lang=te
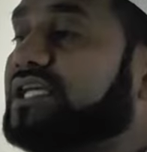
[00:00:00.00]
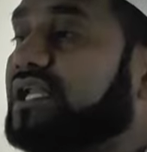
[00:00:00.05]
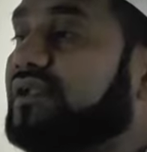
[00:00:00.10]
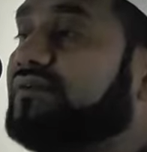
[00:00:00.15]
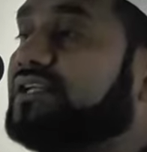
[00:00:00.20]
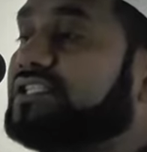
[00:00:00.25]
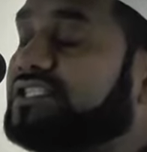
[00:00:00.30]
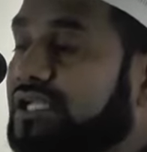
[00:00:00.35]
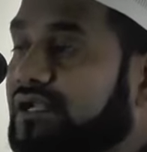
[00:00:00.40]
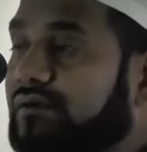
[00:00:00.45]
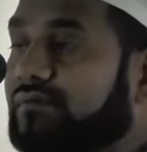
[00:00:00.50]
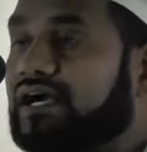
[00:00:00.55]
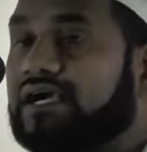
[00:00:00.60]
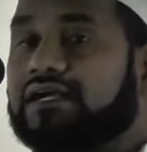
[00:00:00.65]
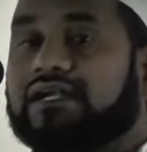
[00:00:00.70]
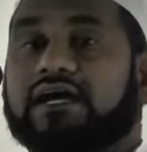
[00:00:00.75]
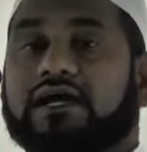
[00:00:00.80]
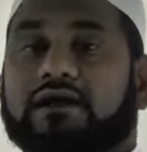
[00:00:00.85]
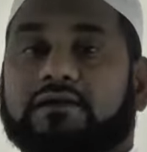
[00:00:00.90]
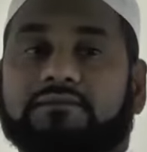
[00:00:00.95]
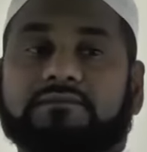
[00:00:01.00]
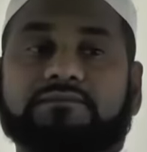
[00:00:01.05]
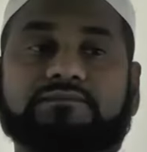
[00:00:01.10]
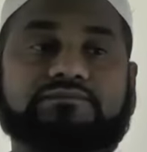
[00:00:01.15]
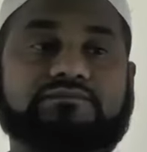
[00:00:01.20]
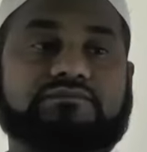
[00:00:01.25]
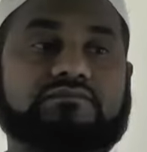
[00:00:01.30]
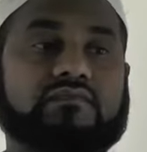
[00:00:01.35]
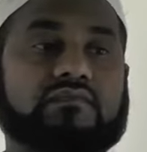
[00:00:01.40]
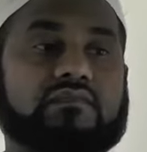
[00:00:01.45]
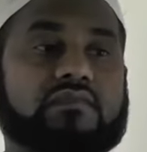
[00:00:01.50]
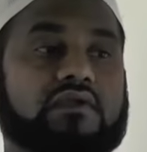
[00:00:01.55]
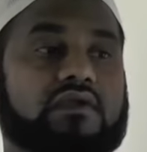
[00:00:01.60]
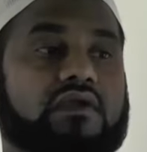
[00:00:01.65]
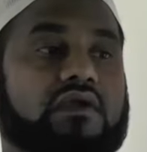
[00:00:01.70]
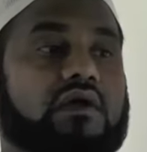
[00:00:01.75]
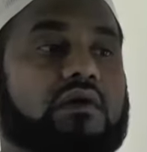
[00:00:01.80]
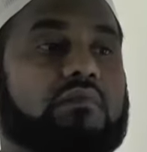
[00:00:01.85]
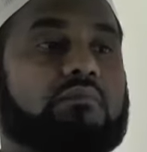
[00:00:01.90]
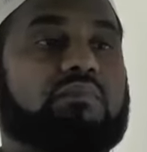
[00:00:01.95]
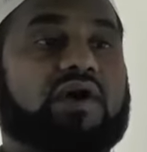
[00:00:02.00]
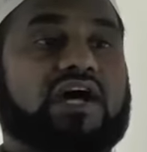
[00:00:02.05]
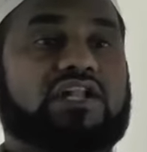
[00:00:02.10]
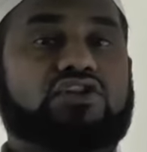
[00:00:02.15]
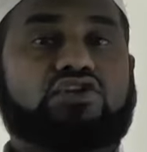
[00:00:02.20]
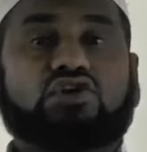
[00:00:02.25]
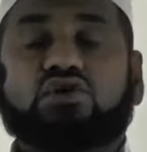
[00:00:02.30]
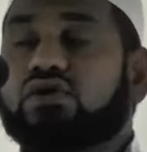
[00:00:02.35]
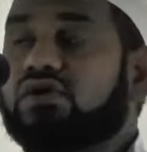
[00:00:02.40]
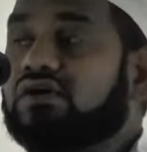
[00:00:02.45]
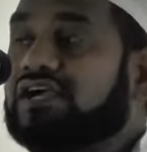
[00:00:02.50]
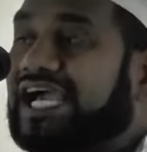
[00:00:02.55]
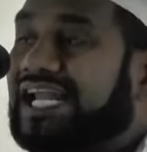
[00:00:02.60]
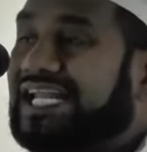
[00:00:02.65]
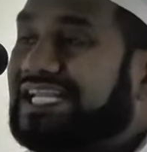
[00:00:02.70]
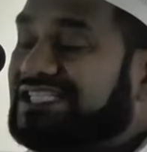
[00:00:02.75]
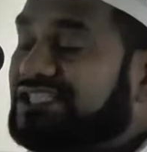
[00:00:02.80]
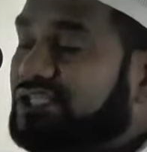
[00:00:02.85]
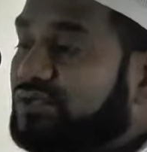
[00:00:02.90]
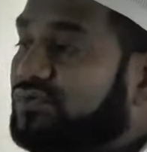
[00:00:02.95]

సెలవిచ్చిన మాట బంధువులు కలిసి